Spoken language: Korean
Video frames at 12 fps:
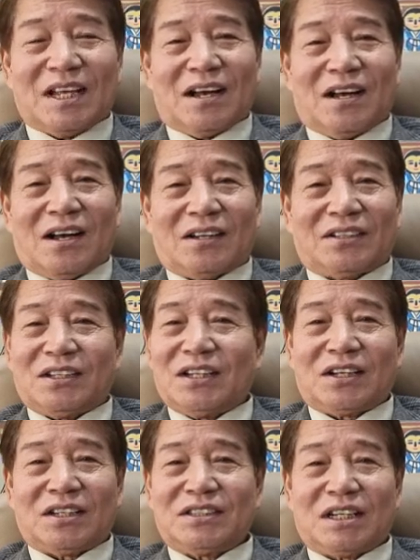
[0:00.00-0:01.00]
야
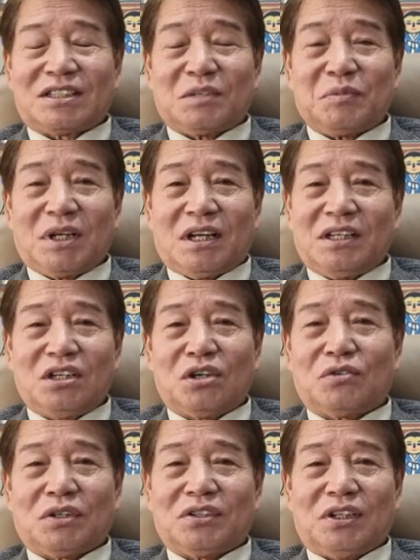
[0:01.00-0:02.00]
대단하지 않습니까?
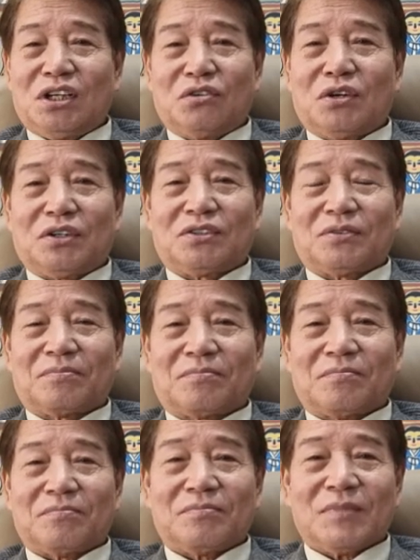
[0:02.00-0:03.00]
1억 원, 1억 원.
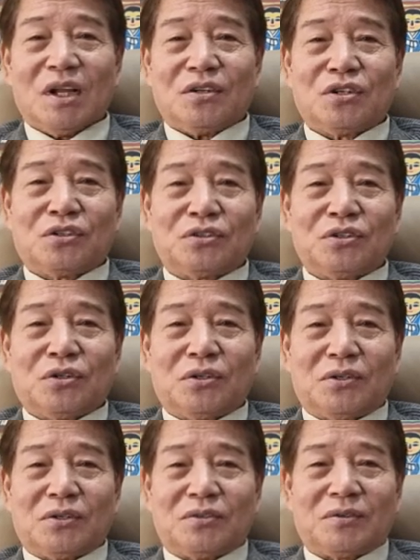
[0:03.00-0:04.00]

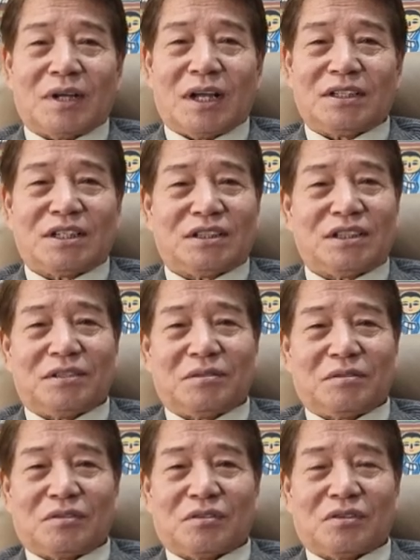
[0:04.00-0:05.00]
저는요, 아직까지
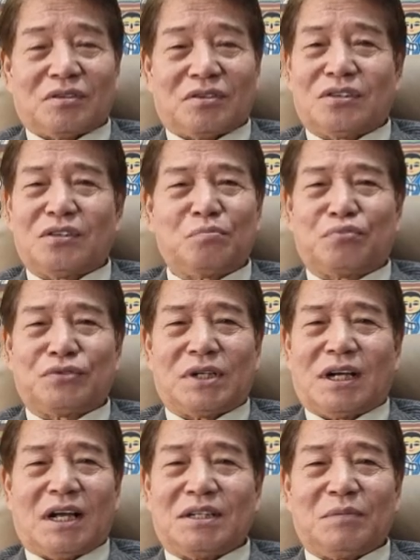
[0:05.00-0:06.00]
큰
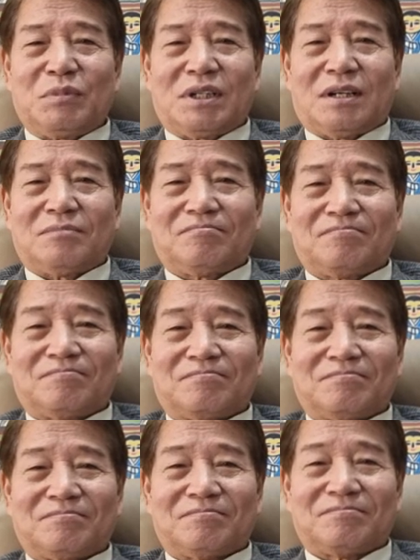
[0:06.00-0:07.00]
부자가 아닙니다.
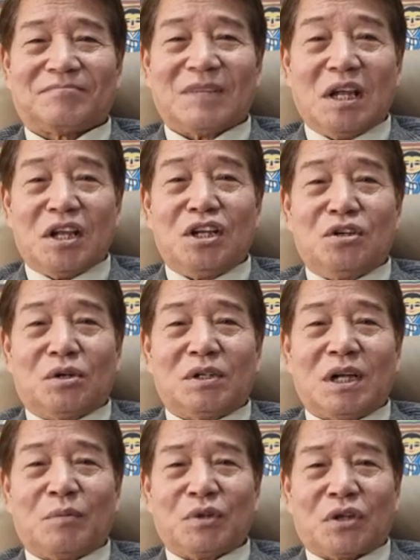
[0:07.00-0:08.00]
1억
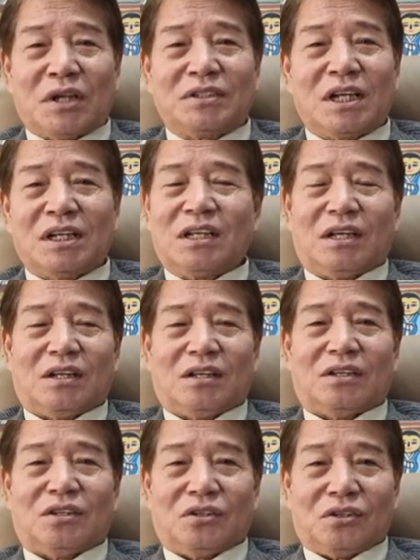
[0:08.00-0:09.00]
원 하면 굉장히
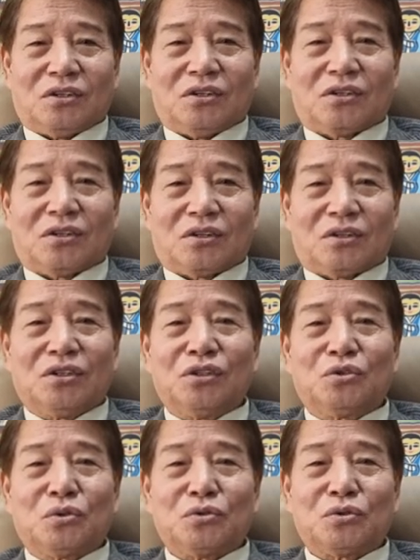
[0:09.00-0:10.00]

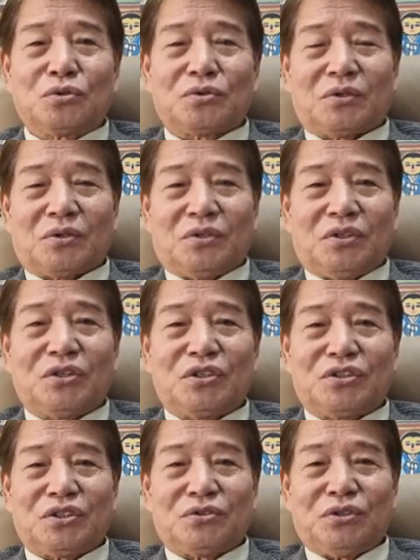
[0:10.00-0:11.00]
큰 돈으로
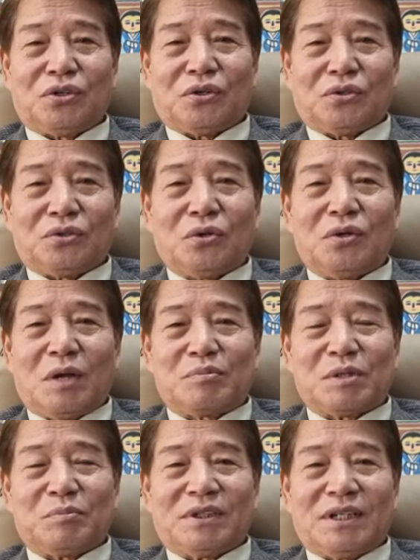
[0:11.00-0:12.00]
여겨지고요.
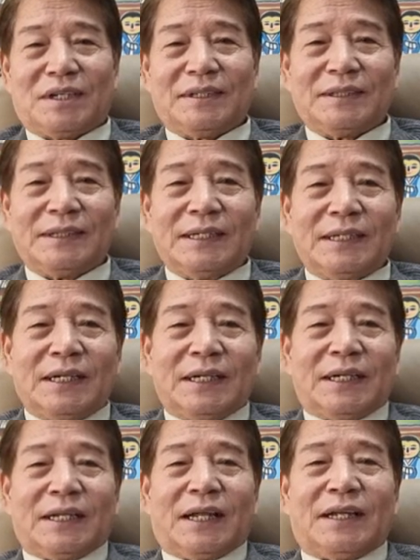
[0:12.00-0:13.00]
놀랍습니다.
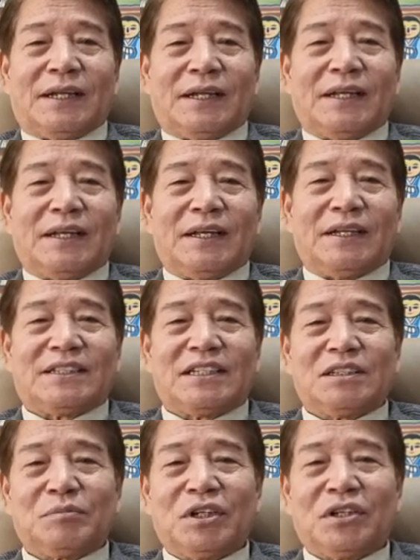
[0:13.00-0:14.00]
에,
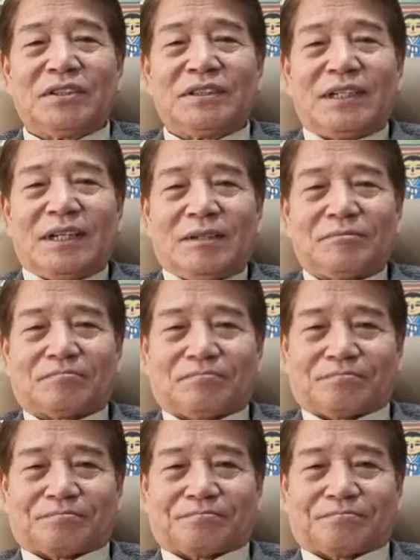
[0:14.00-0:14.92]
지금 현재,